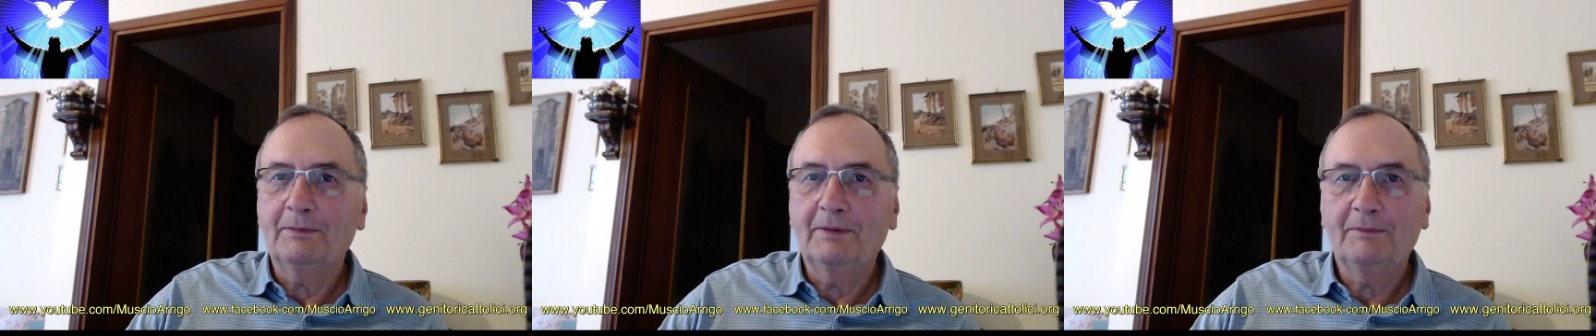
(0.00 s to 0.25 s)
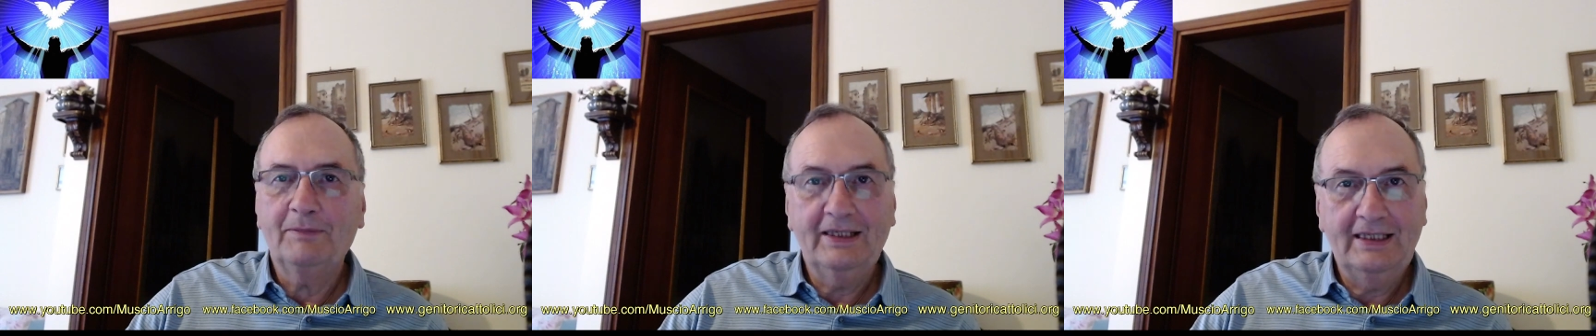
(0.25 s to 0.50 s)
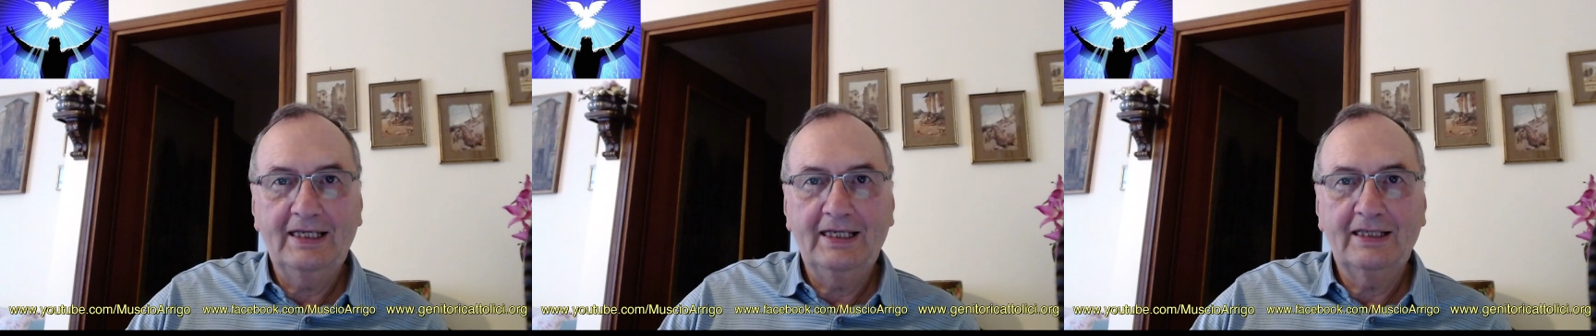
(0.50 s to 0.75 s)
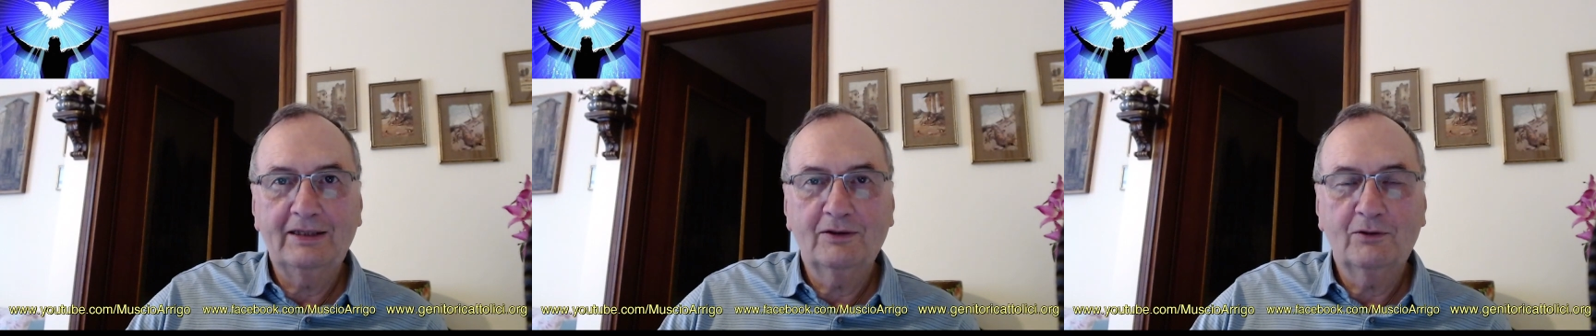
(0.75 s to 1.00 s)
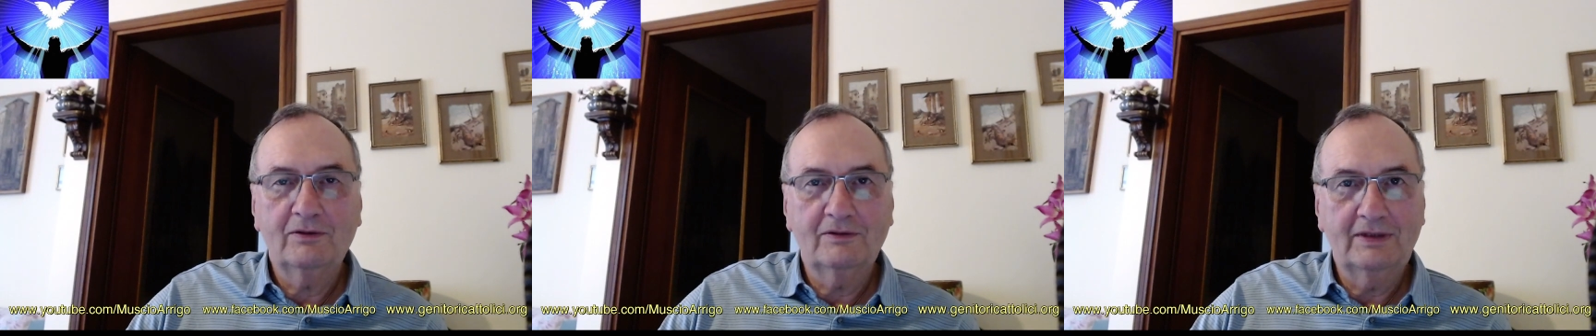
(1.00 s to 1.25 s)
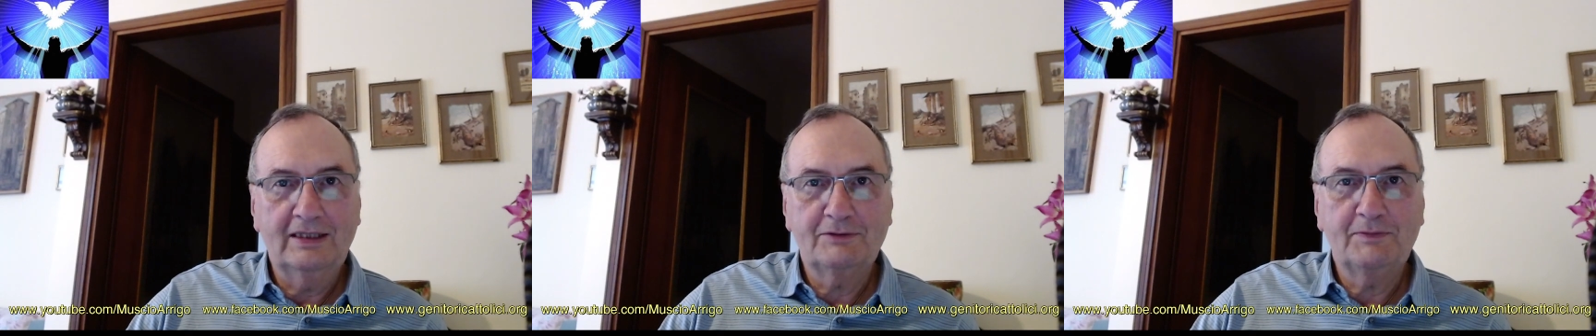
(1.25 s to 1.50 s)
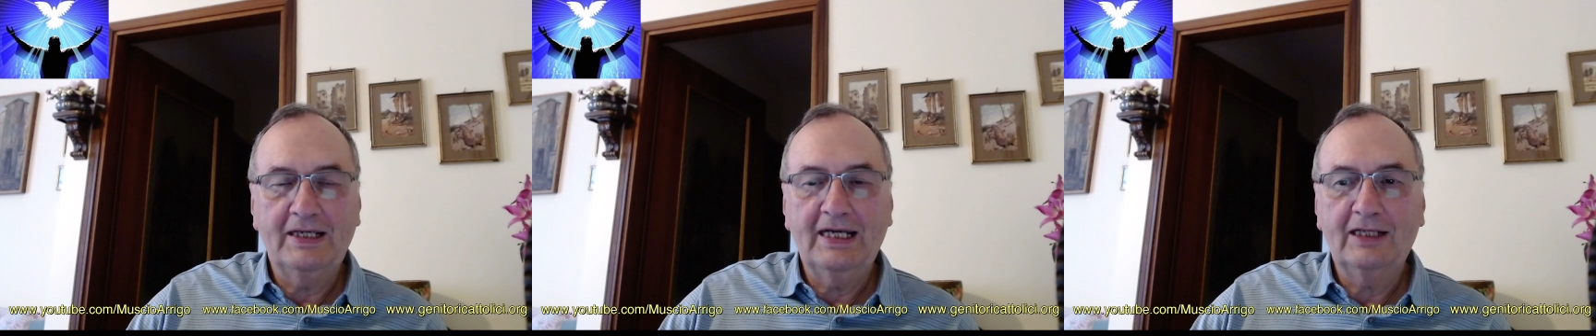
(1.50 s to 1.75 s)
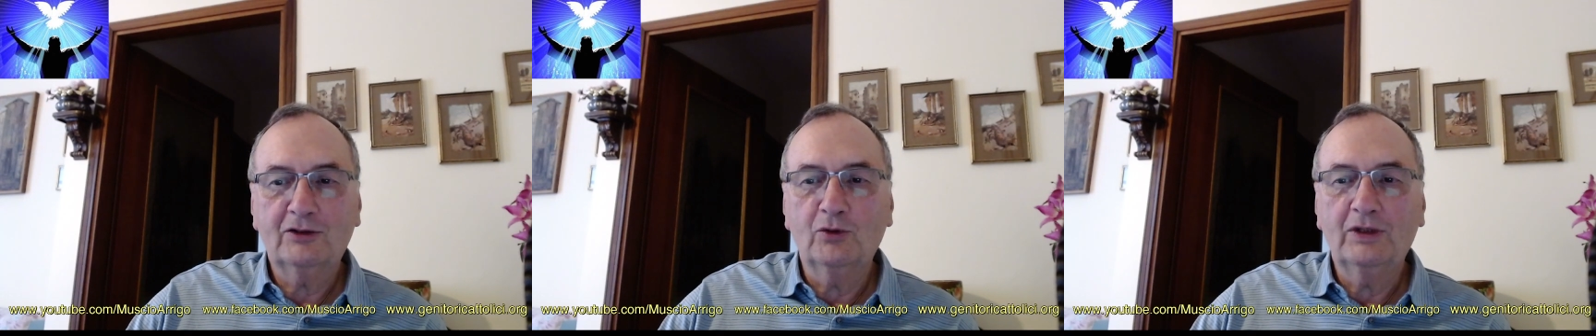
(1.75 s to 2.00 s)
perché è
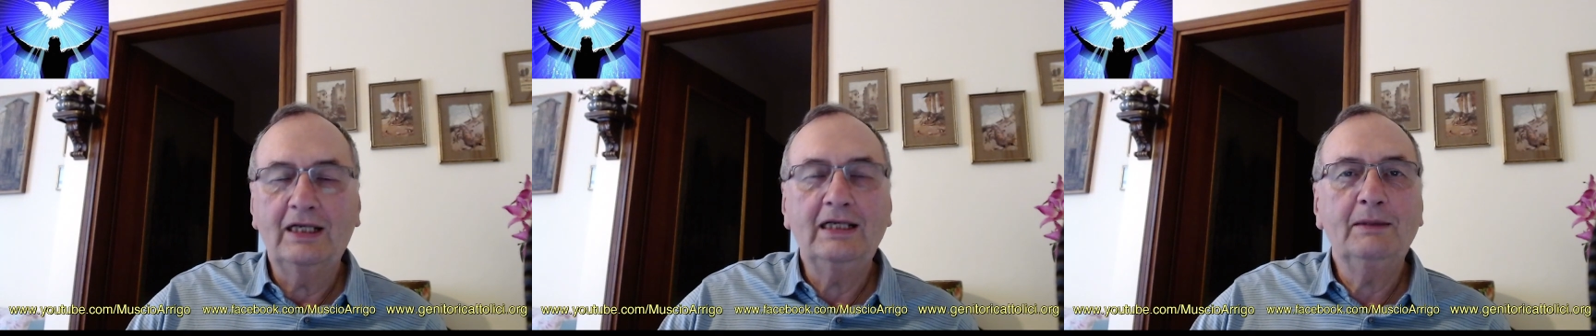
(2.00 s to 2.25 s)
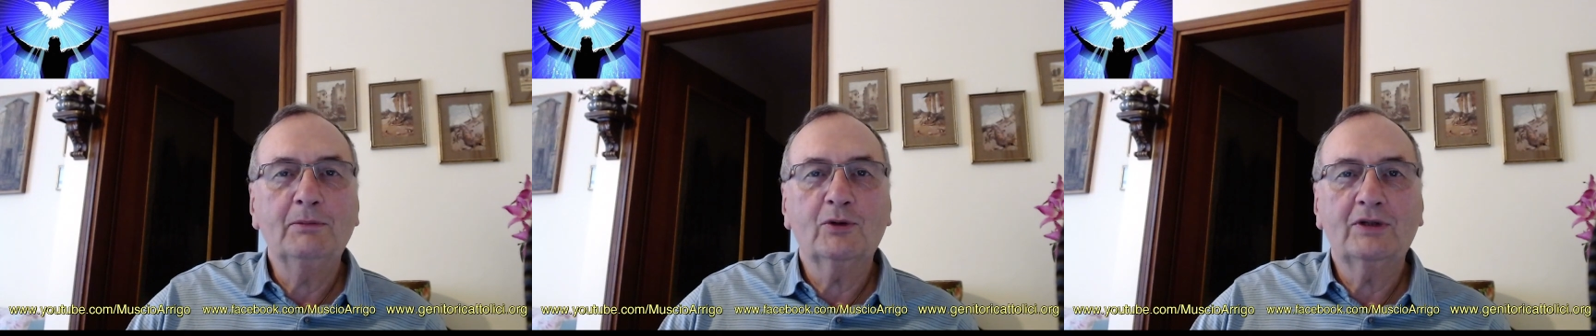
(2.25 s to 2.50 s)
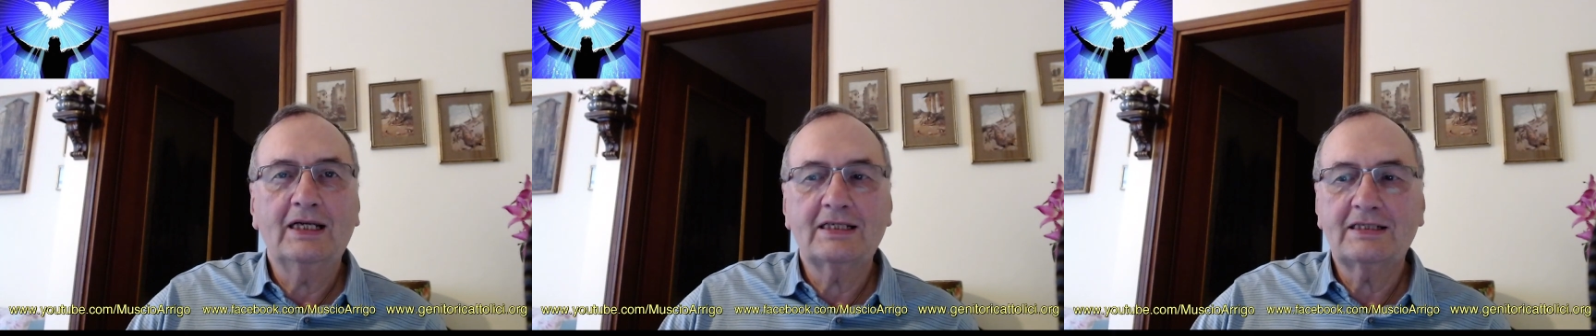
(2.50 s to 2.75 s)
spiegato nel libro della